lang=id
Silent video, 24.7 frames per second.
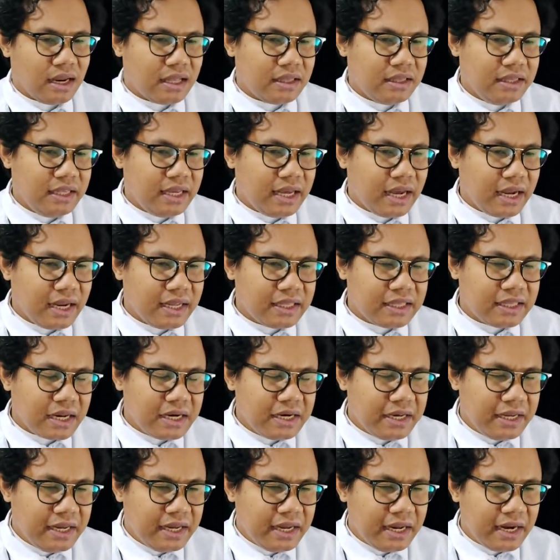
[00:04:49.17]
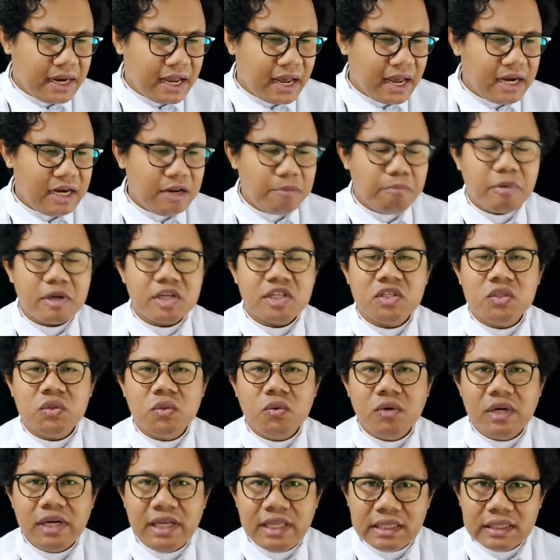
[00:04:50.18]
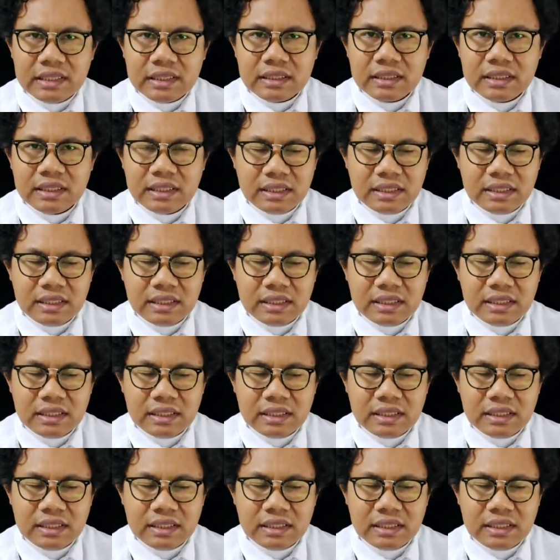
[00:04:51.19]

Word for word: Ketika kita dihina, dipersulit,